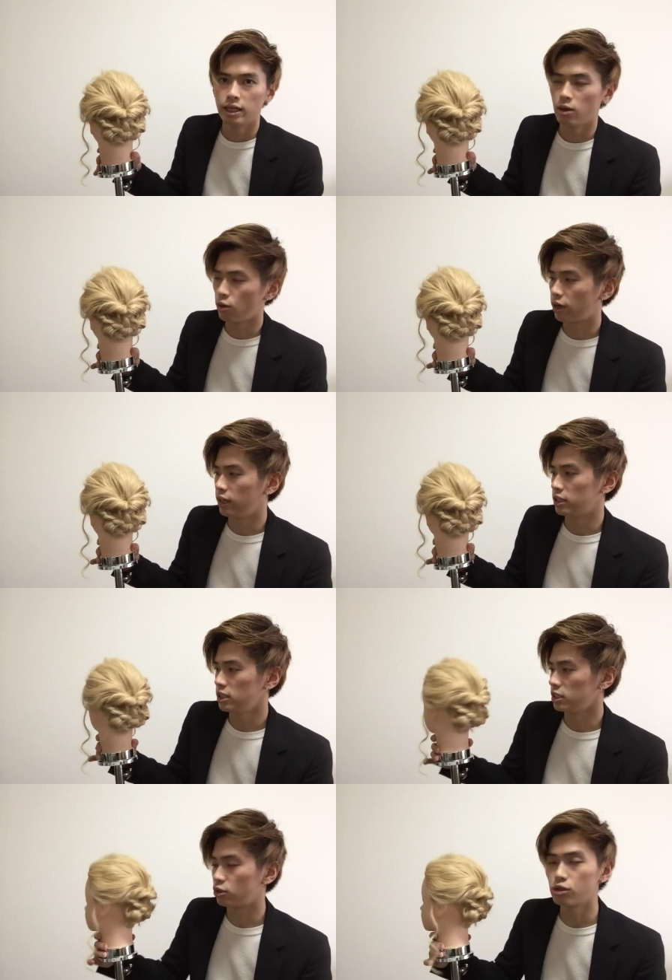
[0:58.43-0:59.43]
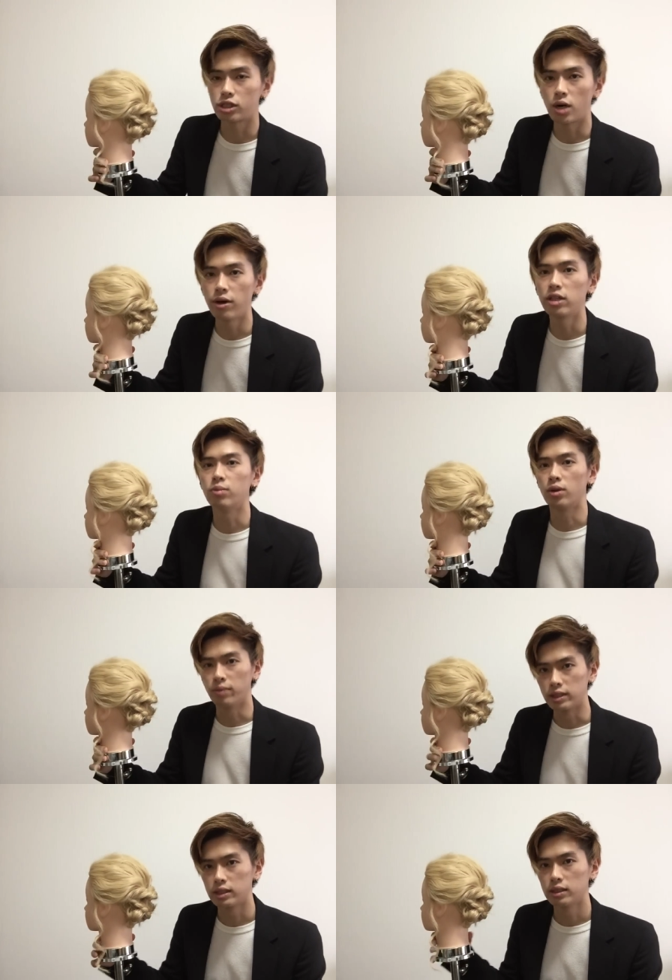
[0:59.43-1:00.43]
OK だしすごく可愛いと思い
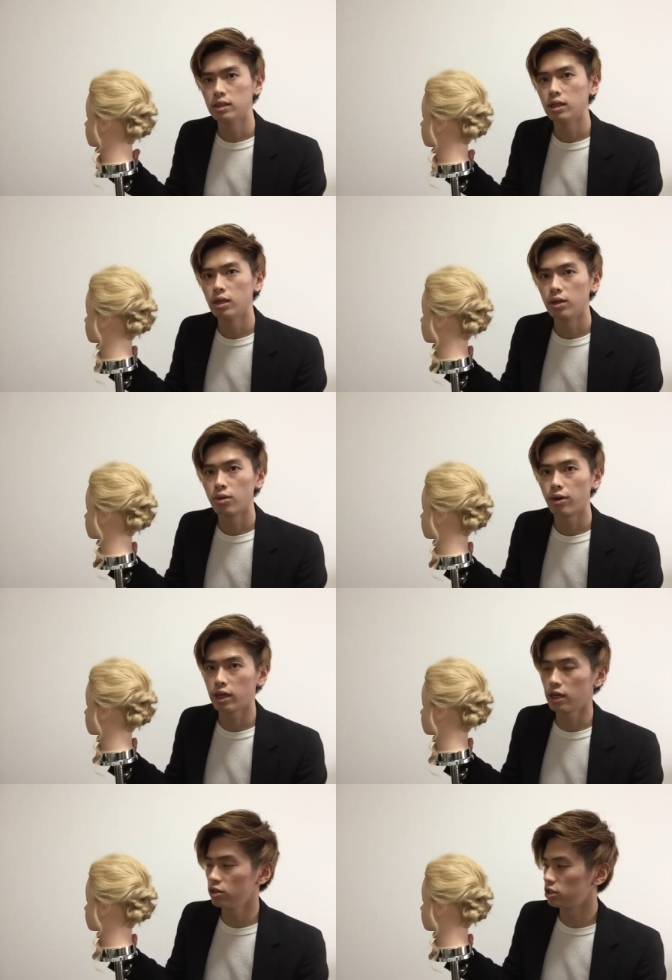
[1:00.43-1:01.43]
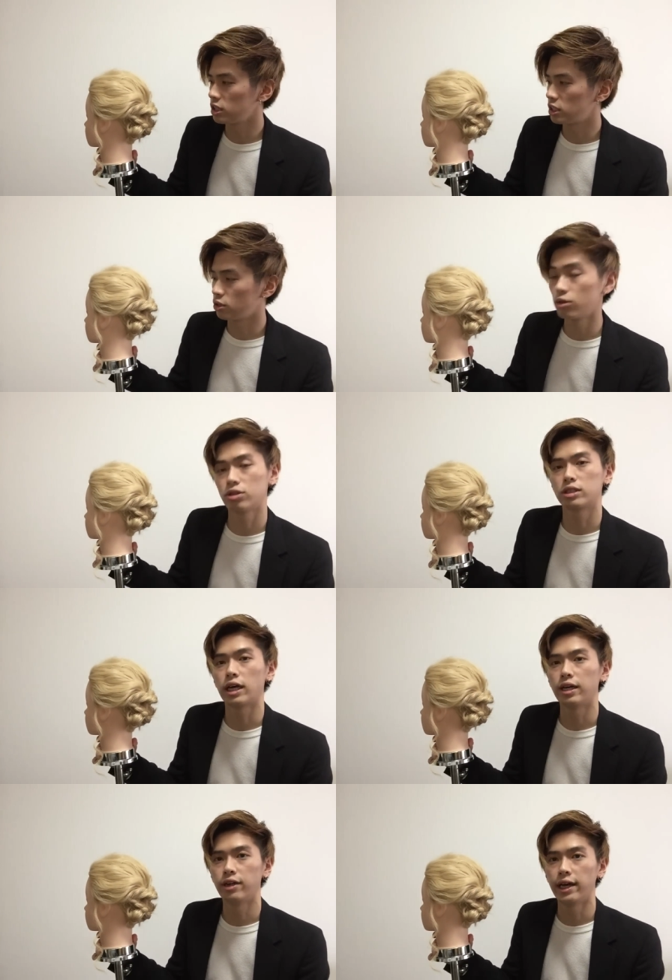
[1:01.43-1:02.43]
ますこれからの時期すごく
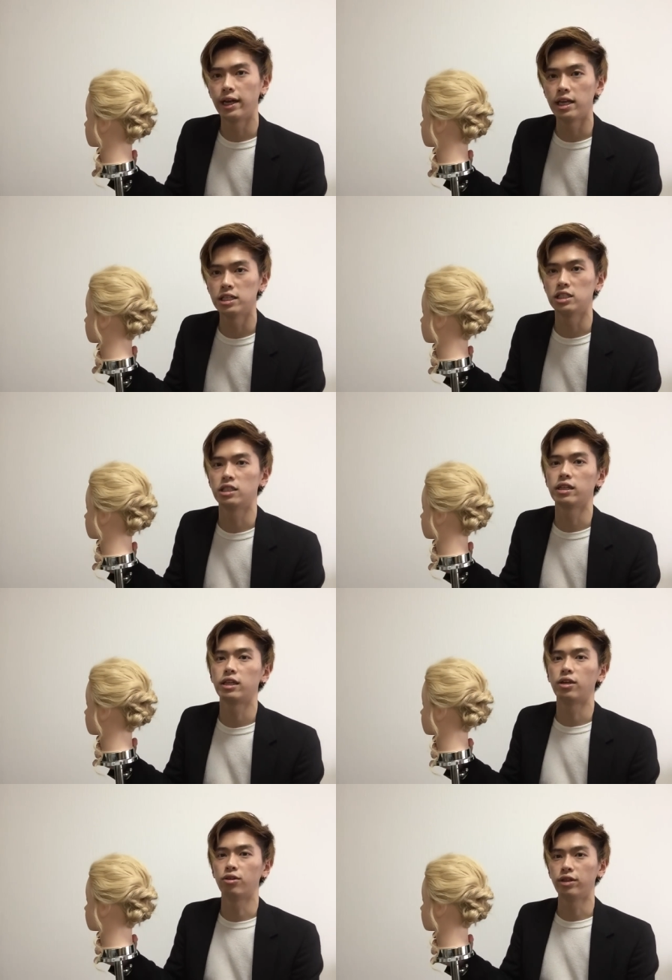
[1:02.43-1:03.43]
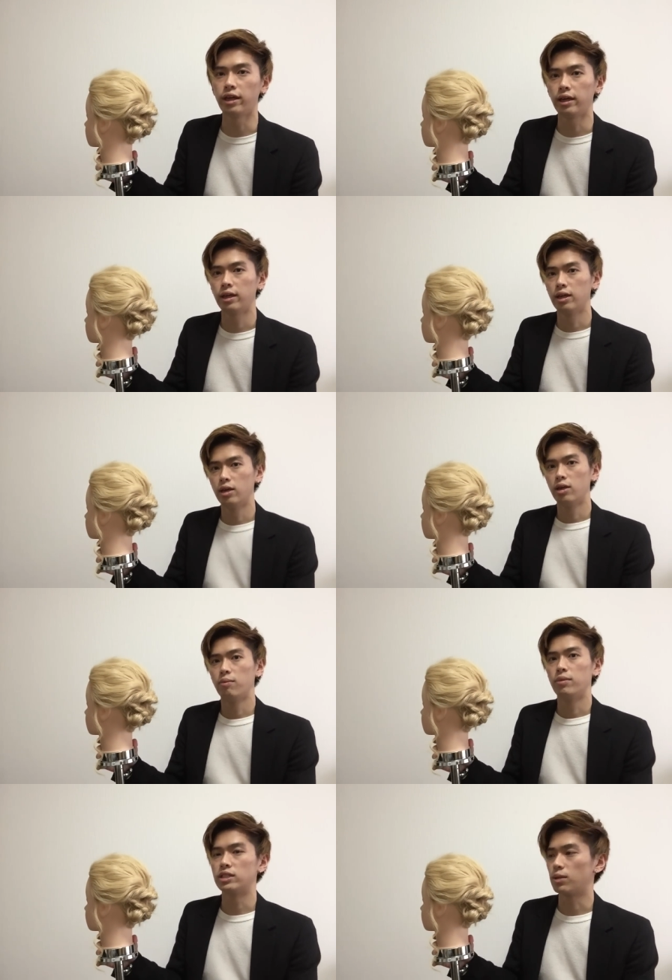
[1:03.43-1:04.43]
使えるヘアレンジになってるので
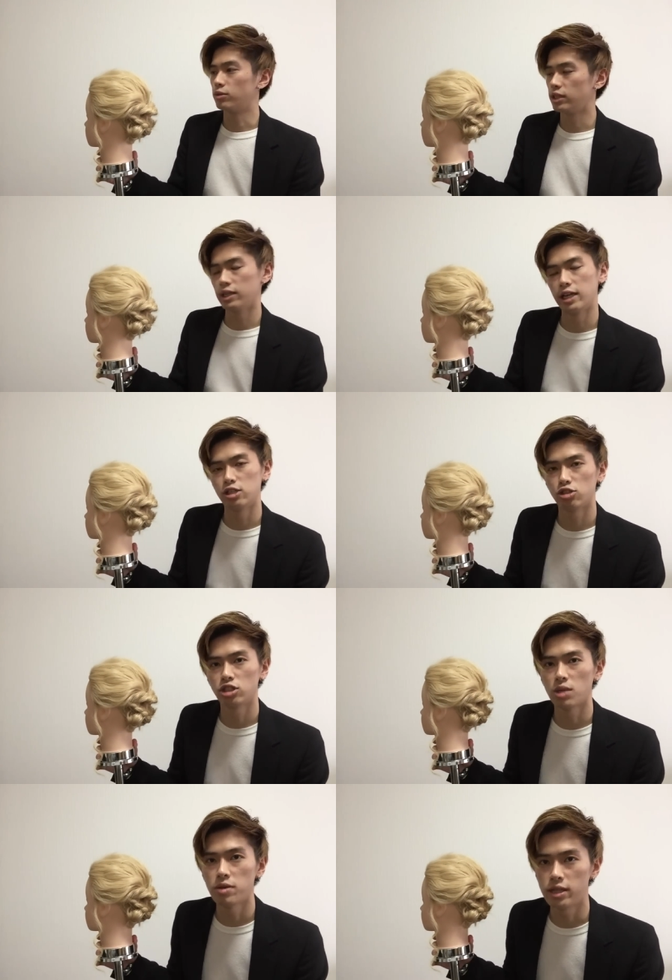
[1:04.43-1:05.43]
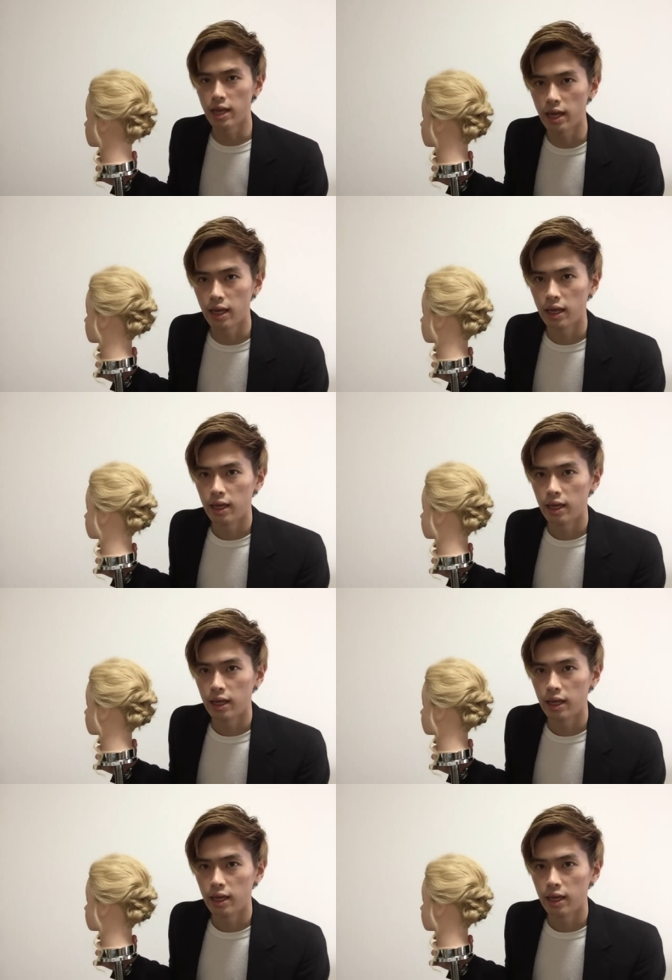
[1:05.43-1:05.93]
皆さんもぜひ練習してみて